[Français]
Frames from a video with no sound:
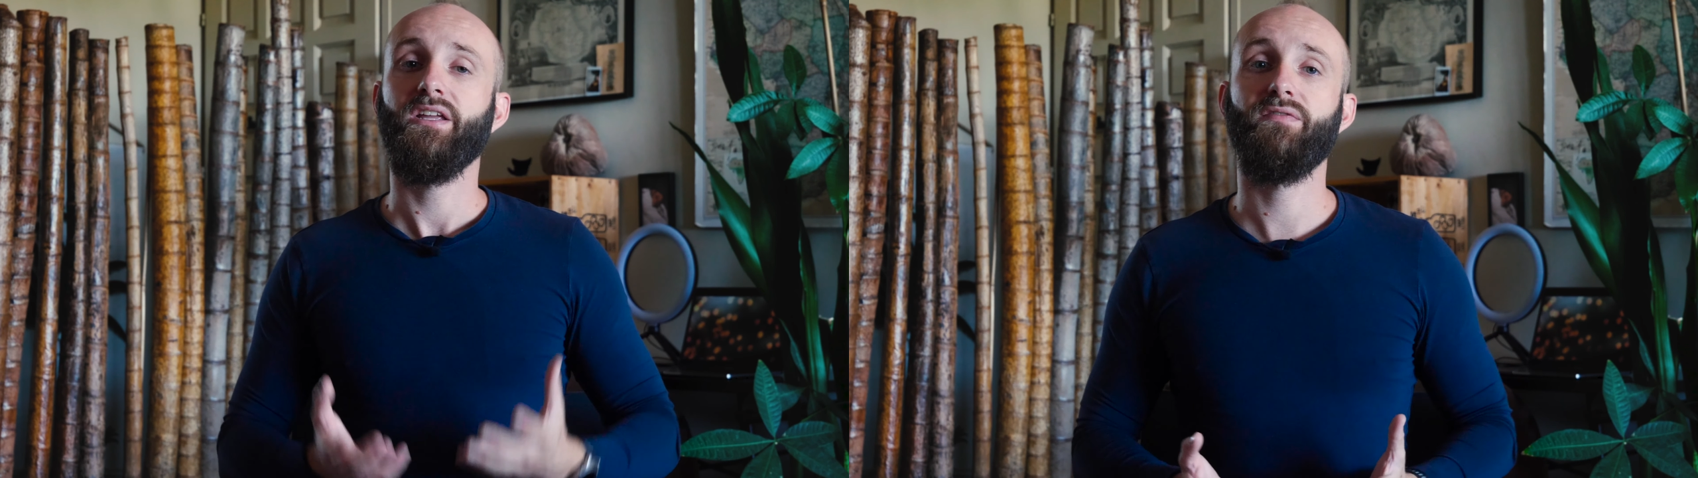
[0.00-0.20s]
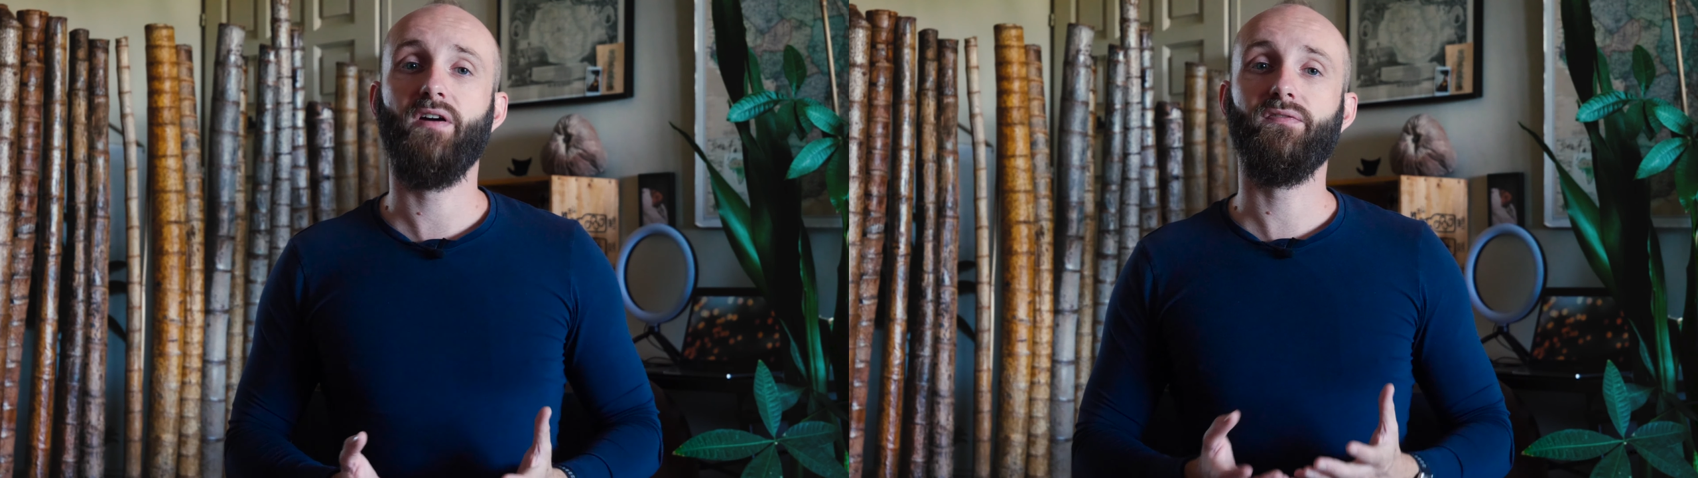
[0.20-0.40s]

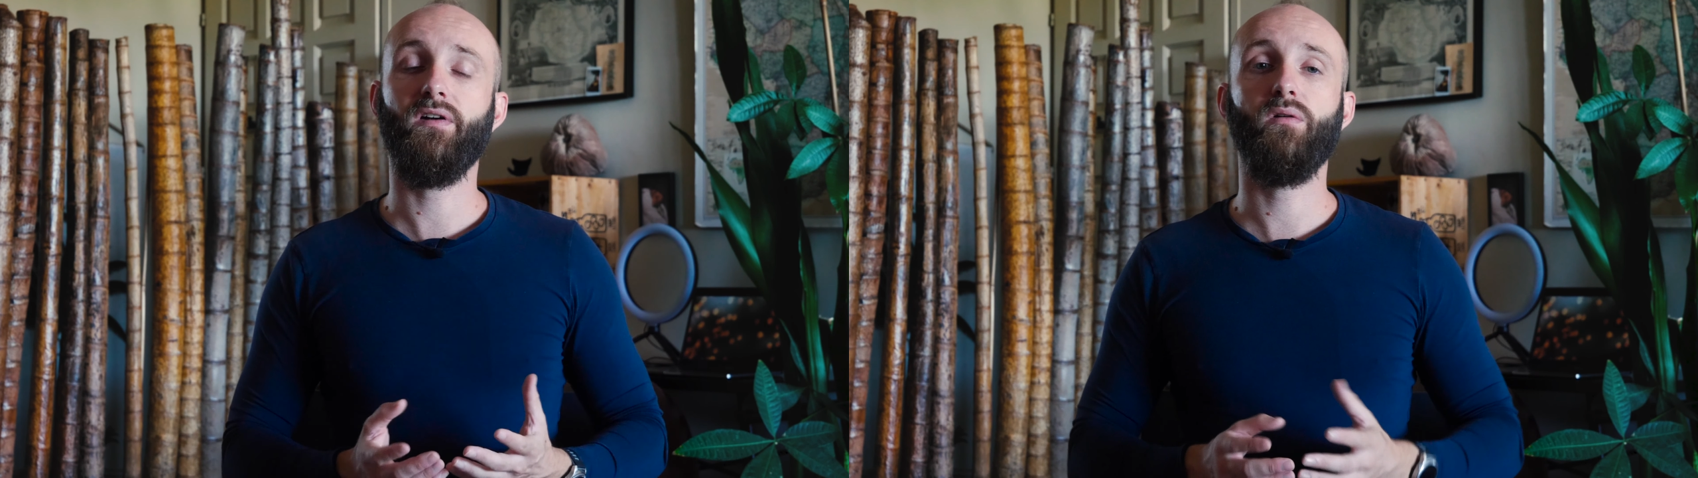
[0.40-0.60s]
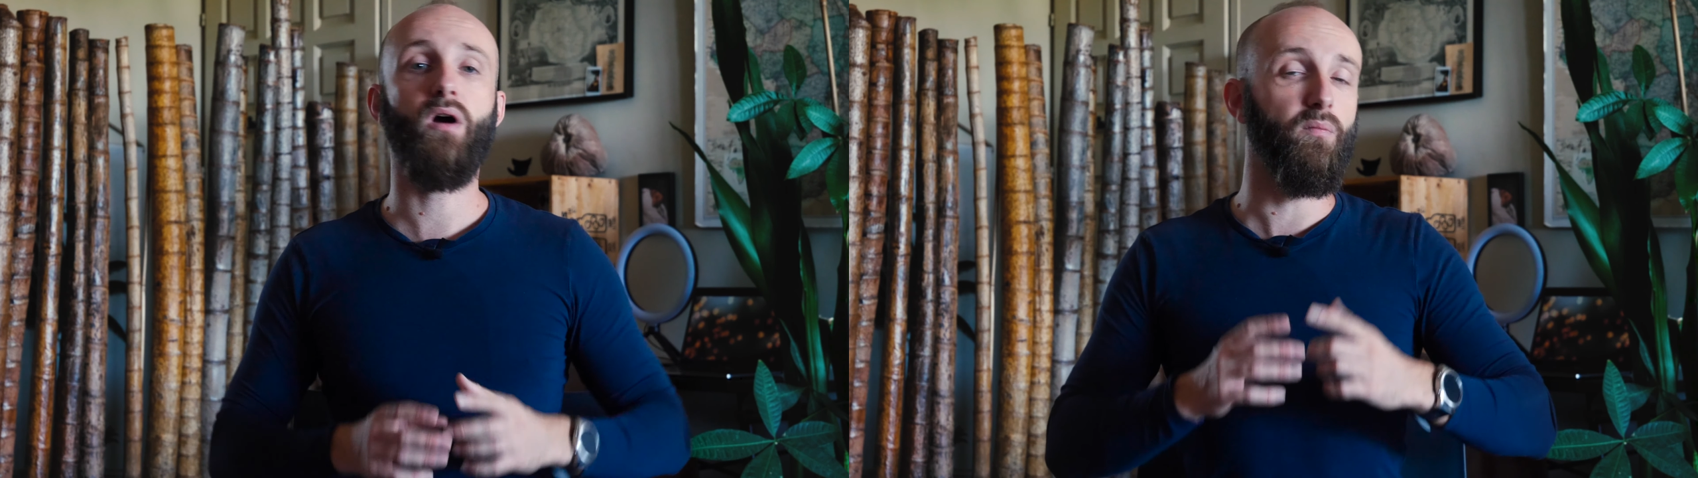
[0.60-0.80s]
il va
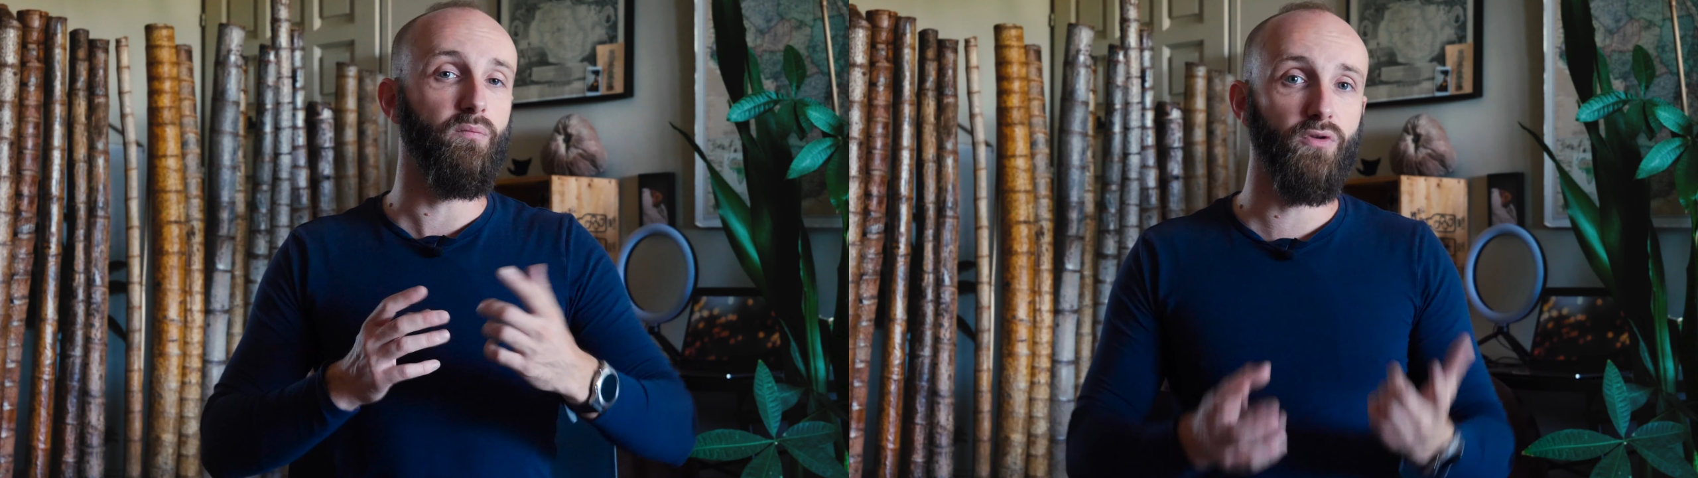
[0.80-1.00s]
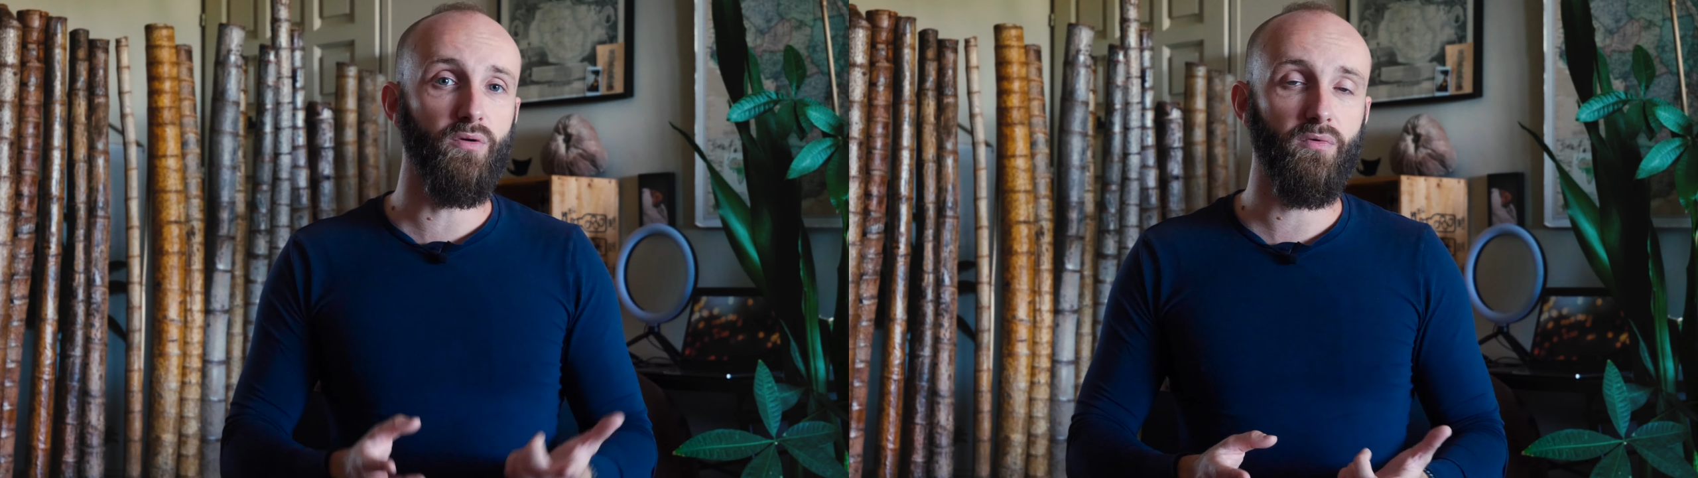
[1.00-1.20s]
falloir
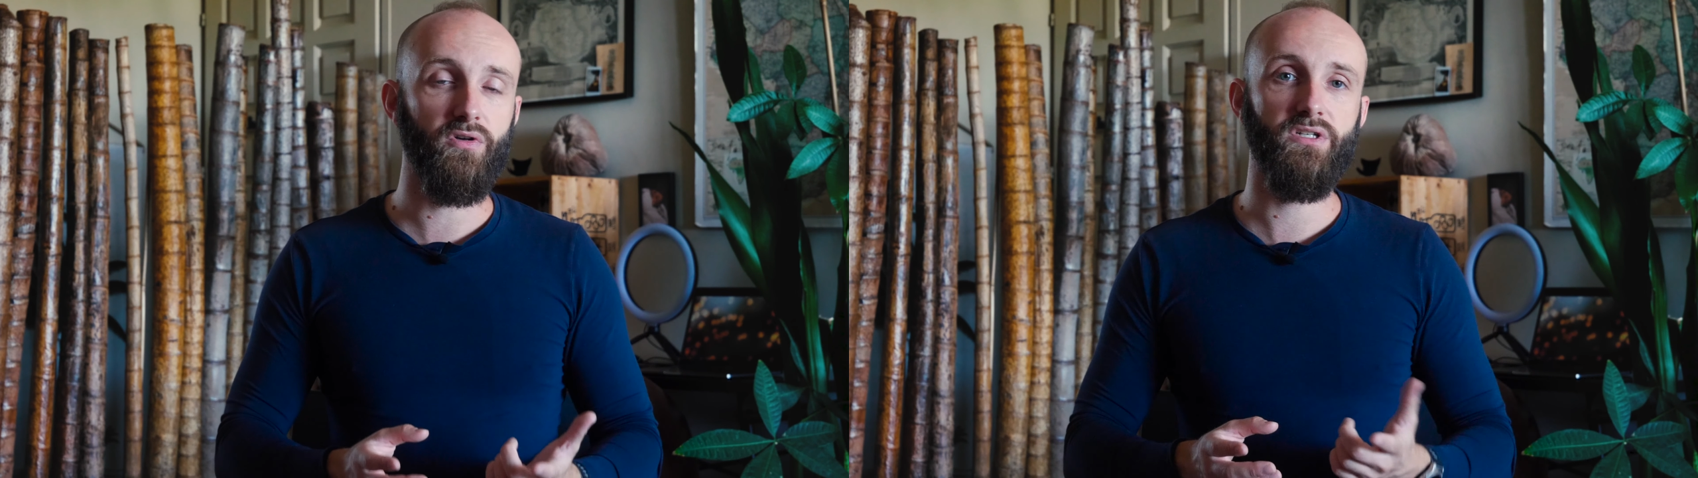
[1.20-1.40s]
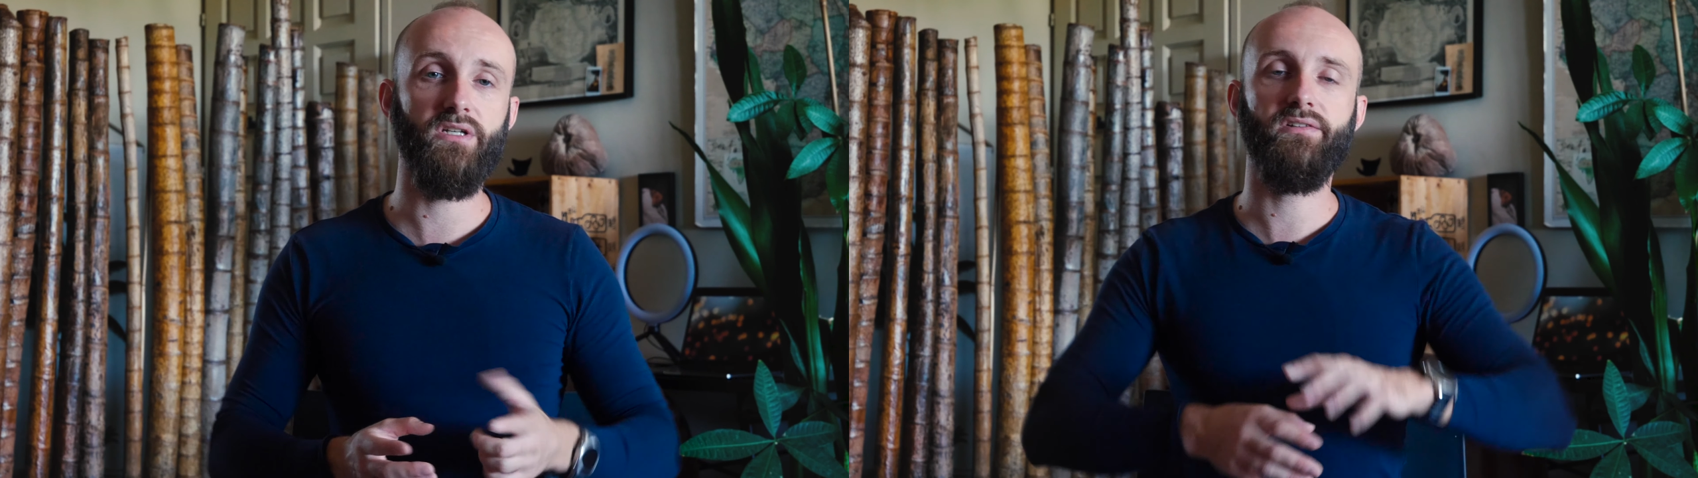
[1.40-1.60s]
mieux manger,